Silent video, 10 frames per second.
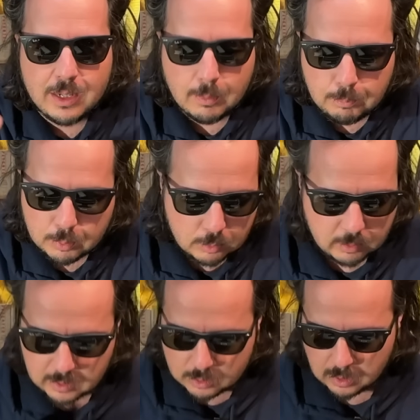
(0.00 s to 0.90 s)
gli
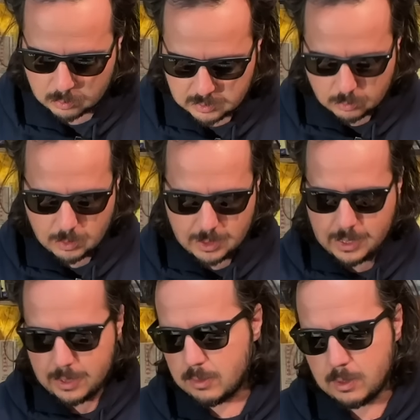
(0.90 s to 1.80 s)
appunti, cioè questa qua
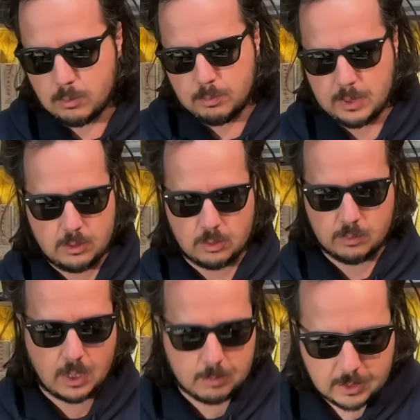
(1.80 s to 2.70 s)
è, è un pezzo
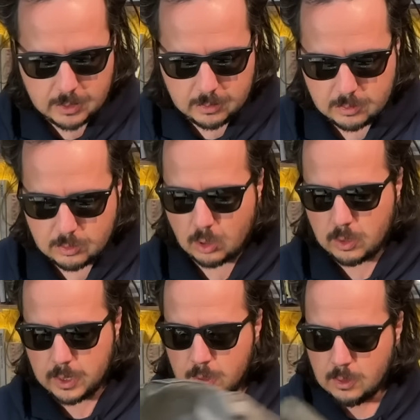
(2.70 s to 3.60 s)
veramente di
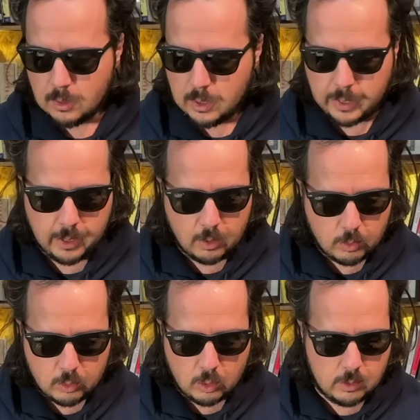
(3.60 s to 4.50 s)
storia e
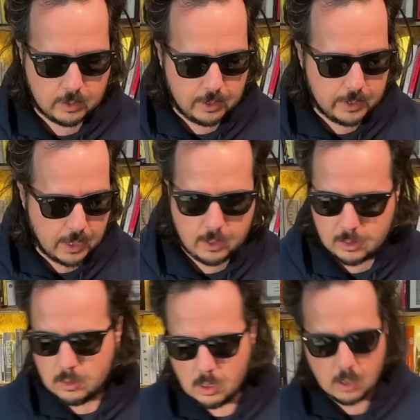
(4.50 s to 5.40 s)
orgoglio
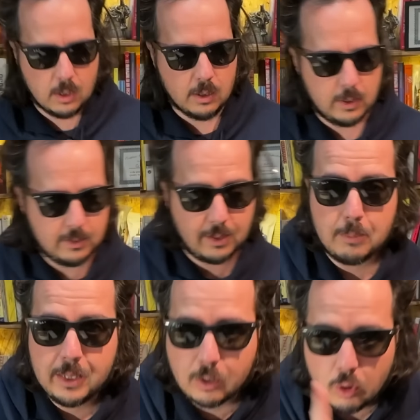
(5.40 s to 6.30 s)
italiano,
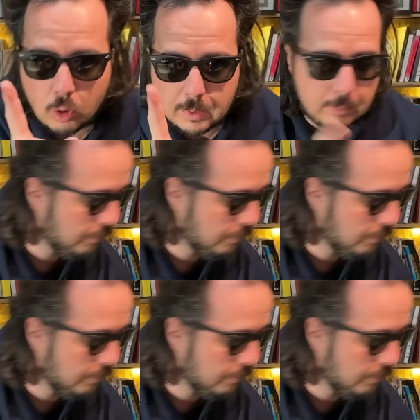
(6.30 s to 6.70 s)
esattamente come